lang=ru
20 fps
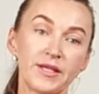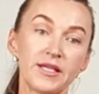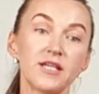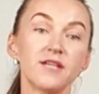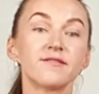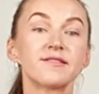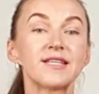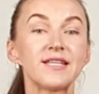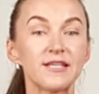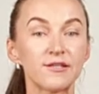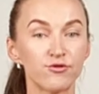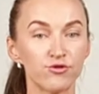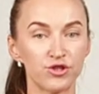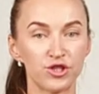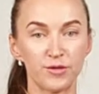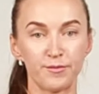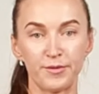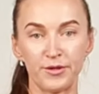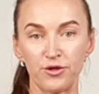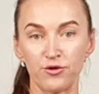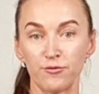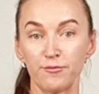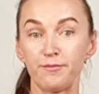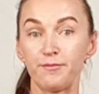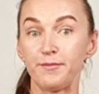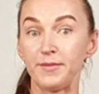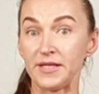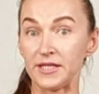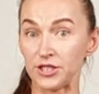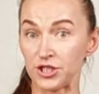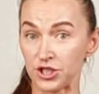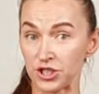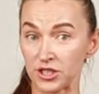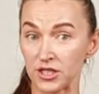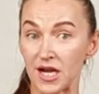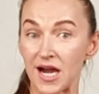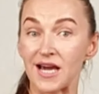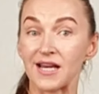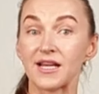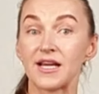И в следующий прием пищи
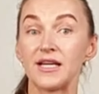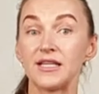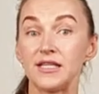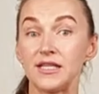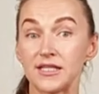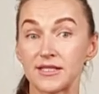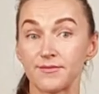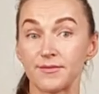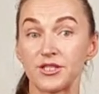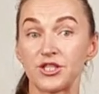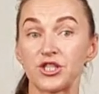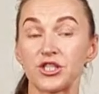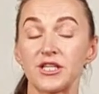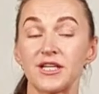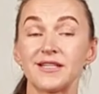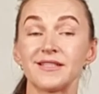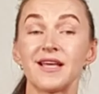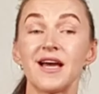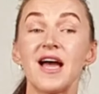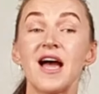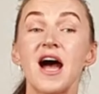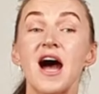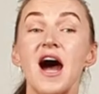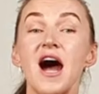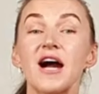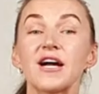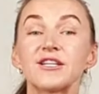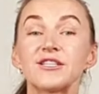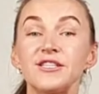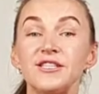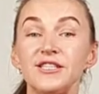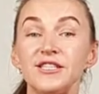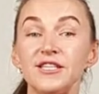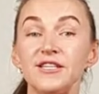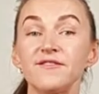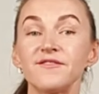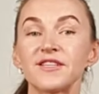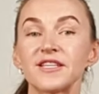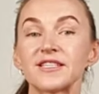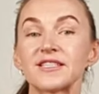организм начинает
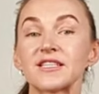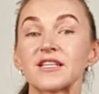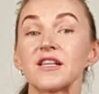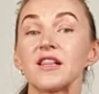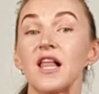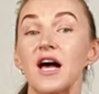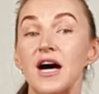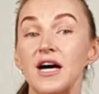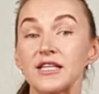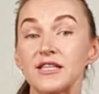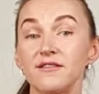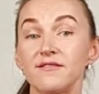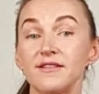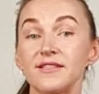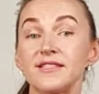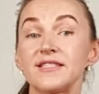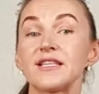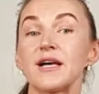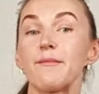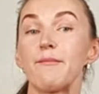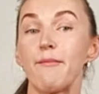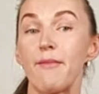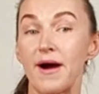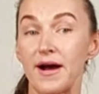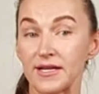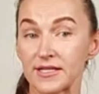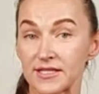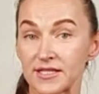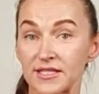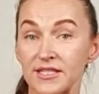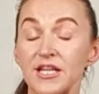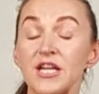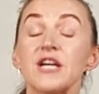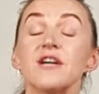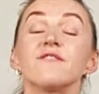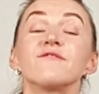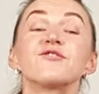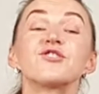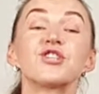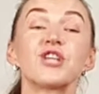активно складывать запасы
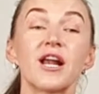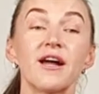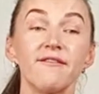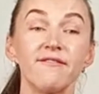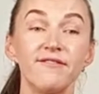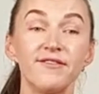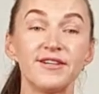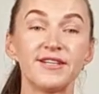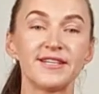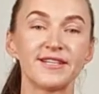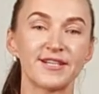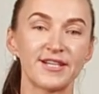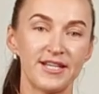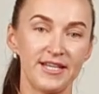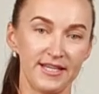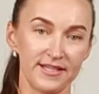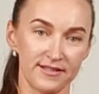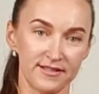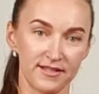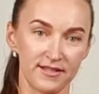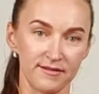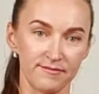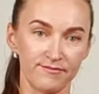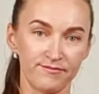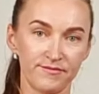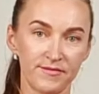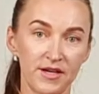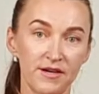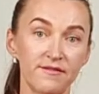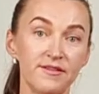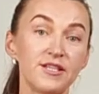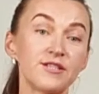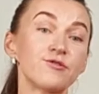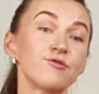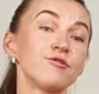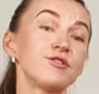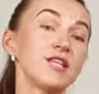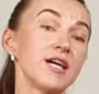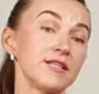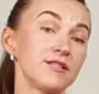в жировые клетки в
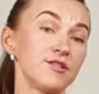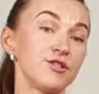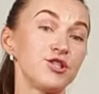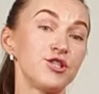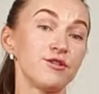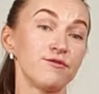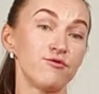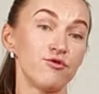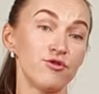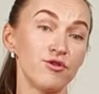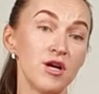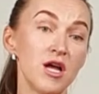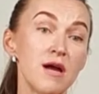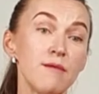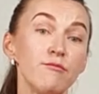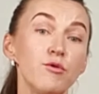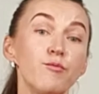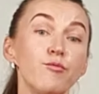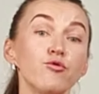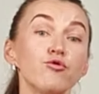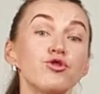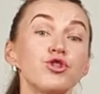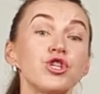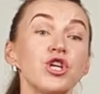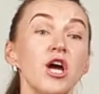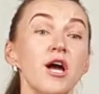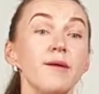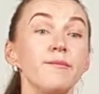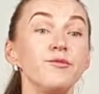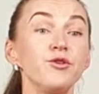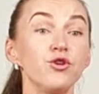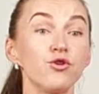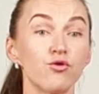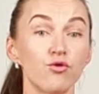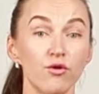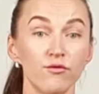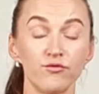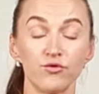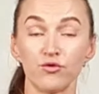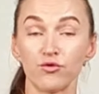результате чего мы получаем
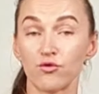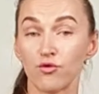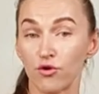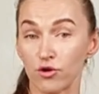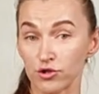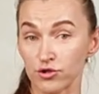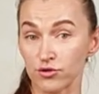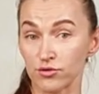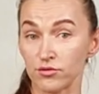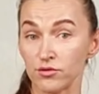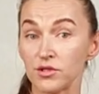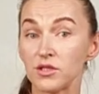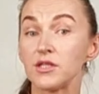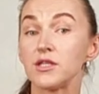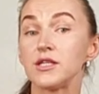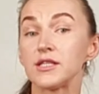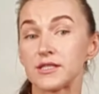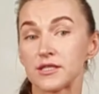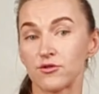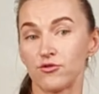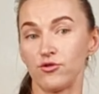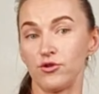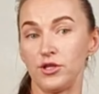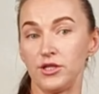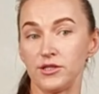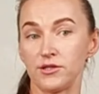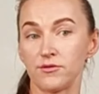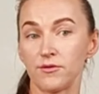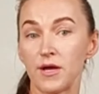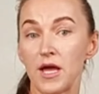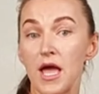неровную кожу и целлюлит.